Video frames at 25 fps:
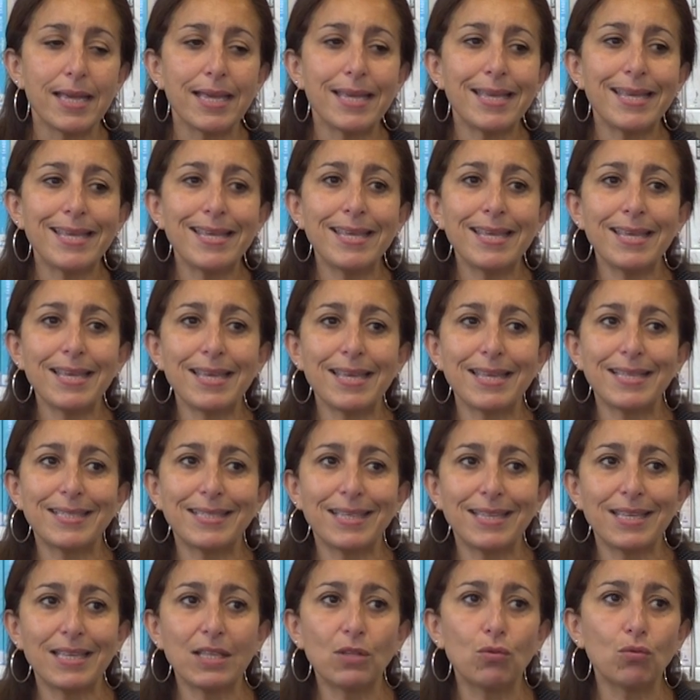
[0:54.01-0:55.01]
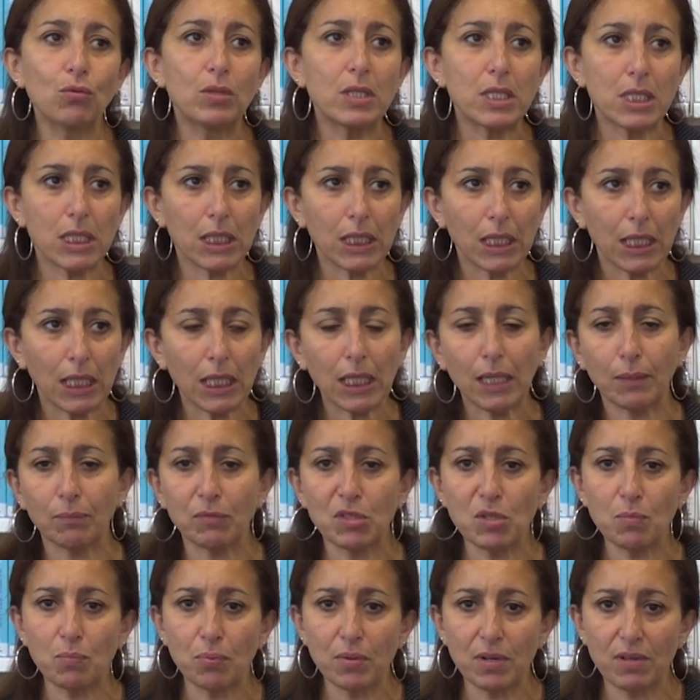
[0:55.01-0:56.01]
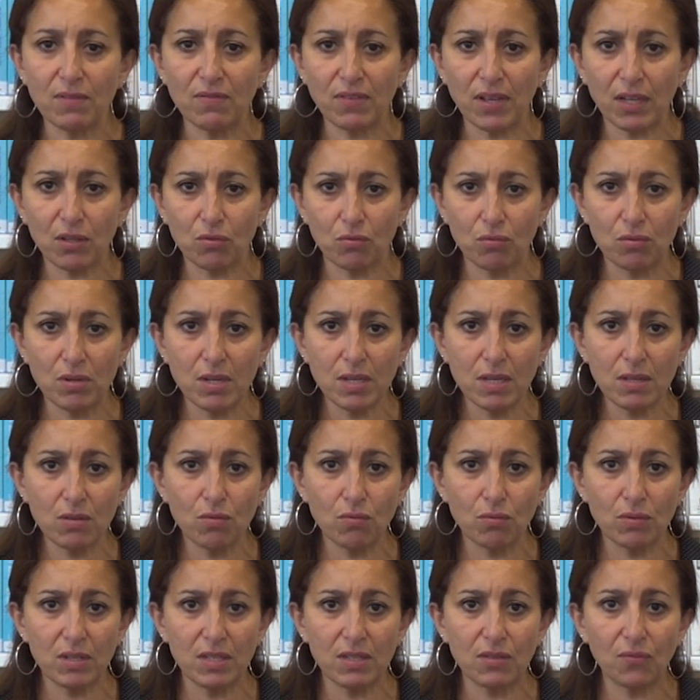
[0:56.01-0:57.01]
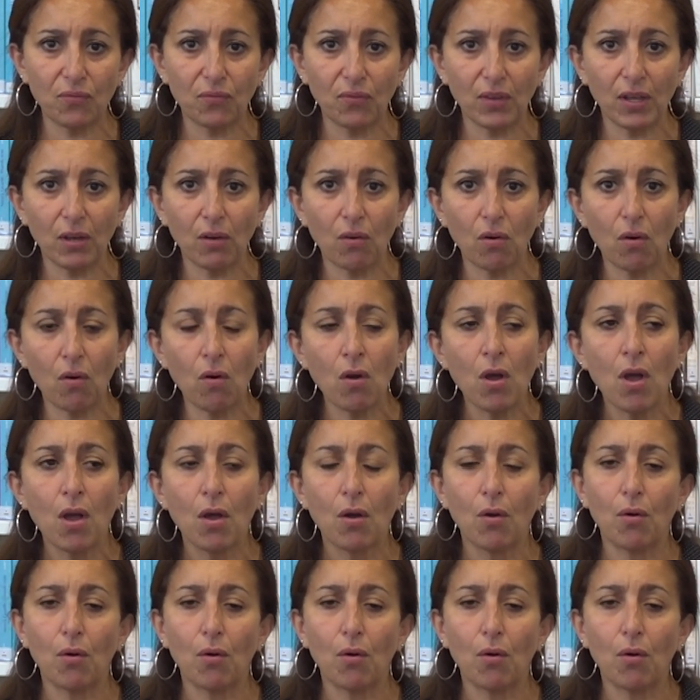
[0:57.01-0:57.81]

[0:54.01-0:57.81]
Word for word: et essayer de tirer un petit peu les verres du nez de différents